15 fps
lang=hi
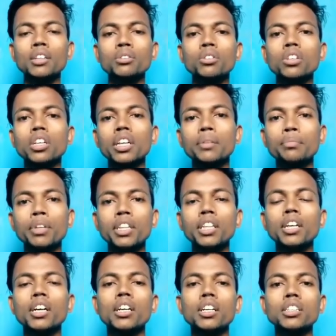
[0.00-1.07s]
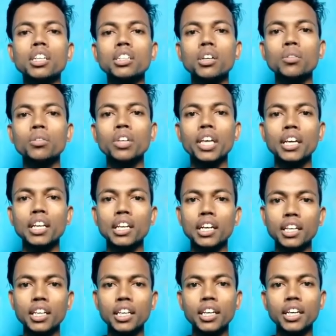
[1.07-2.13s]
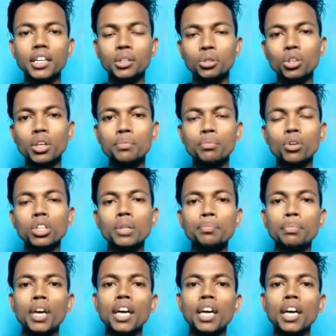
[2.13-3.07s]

हाथ जोड़कर एक विनती करना चाहता हूँ कि एक लड़की है जो कि बहुत